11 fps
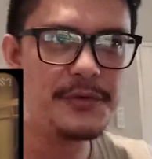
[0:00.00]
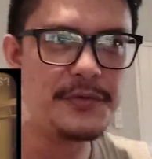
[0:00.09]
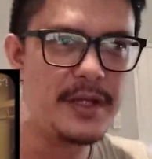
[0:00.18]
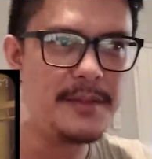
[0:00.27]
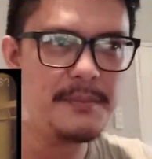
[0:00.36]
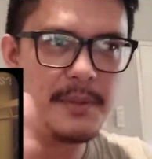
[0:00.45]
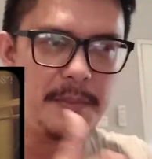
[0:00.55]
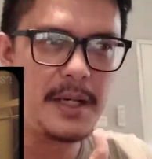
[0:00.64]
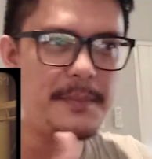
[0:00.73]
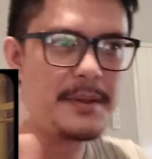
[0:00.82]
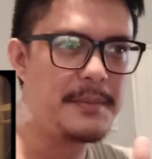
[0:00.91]
frame
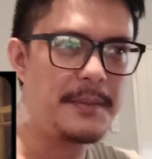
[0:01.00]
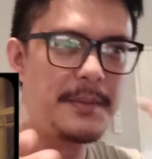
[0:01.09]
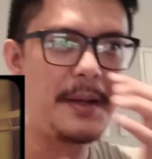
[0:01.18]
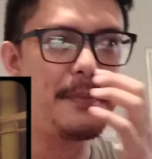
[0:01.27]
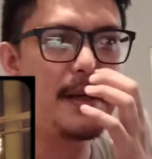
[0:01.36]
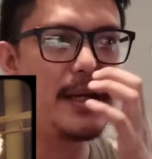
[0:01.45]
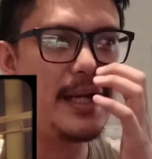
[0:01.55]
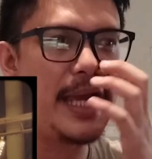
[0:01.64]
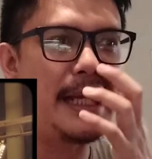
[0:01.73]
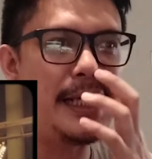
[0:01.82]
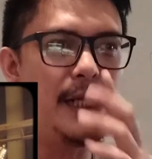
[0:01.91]
beberapa beberapa
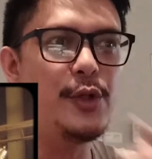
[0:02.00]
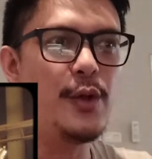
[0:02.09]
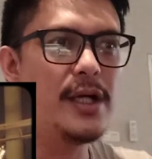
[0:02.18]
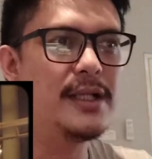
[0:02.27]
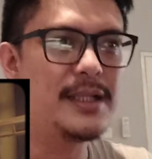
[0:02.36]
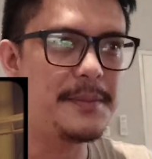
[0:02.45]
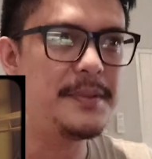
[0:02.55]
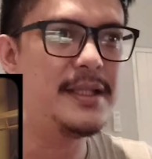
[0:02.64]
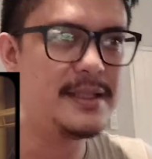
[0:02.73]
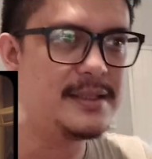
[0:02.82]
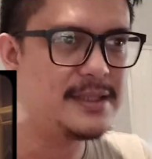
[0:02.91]
angle doang
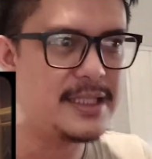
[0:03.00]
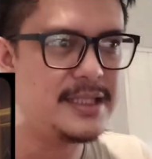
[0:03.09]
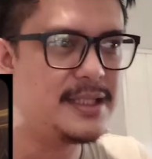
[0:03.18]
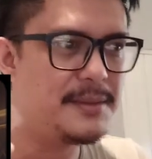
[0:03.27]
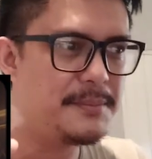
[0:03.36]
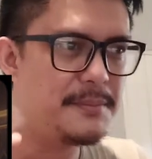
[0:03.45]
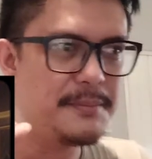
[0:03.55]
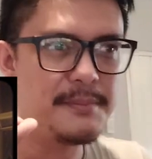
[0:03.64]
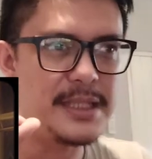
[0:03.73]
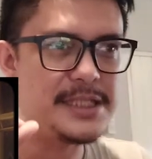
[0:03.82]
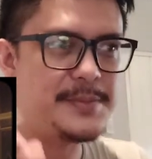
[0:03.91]
tapi jadinya
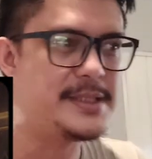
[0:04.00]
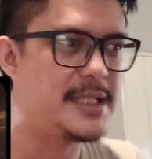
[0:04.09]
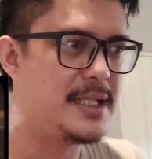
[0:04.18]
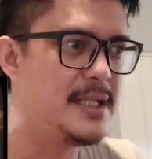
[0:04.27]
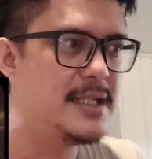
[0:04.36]
manis pisang.